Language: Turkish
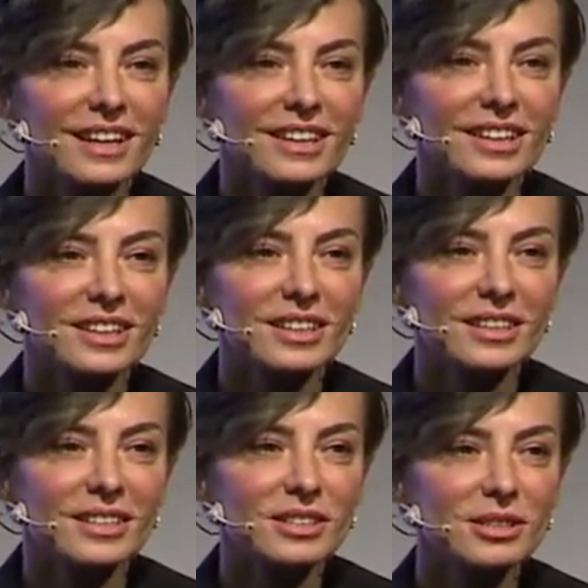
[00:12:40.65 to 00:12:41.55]
Ee,
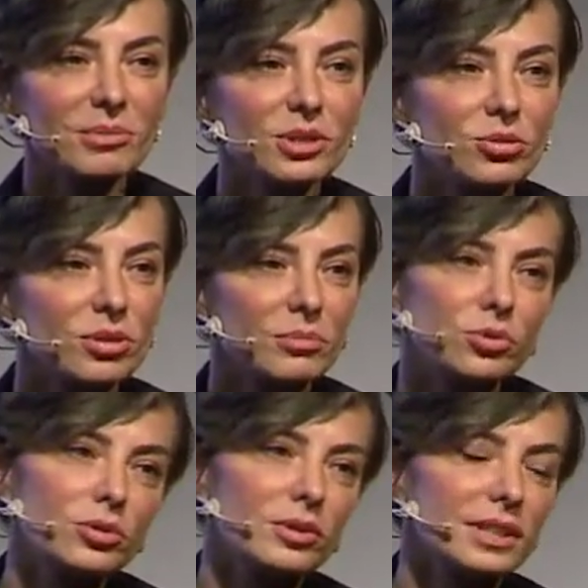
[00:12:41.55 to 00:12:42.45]
şimdi şöyle
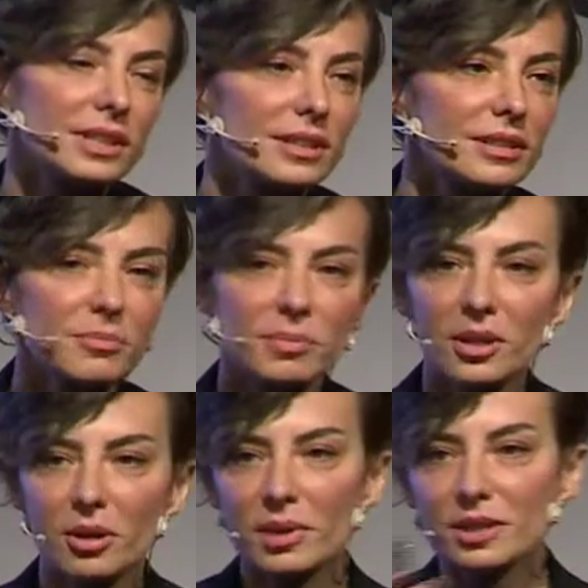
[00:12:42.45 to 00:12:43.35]
bugün hani hep
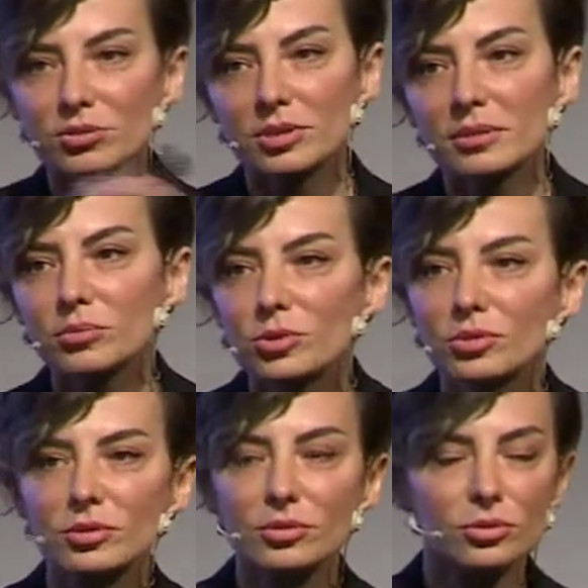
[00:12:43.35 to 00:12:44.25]
beraber şöyle bu
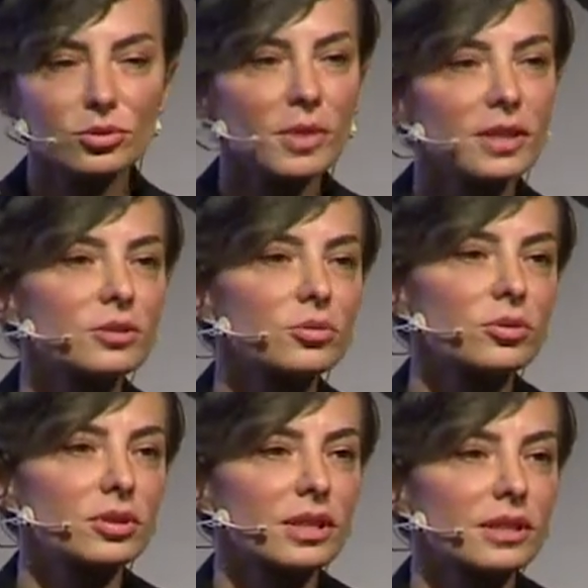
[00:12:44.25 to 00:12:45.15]
konunun uzmanları
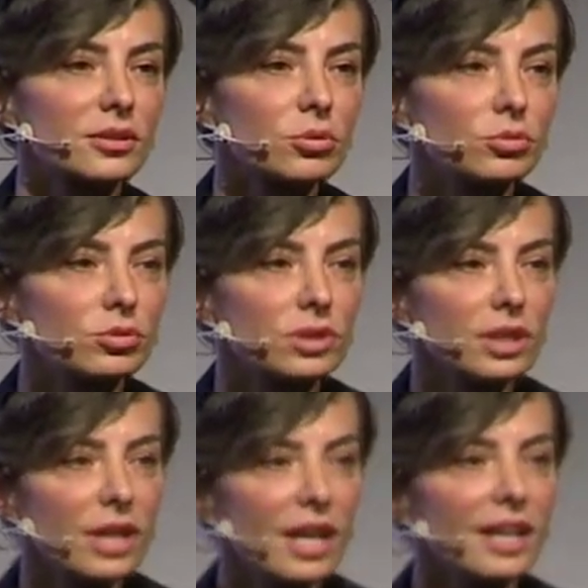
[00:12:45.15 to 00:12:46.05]
olarak konuşsak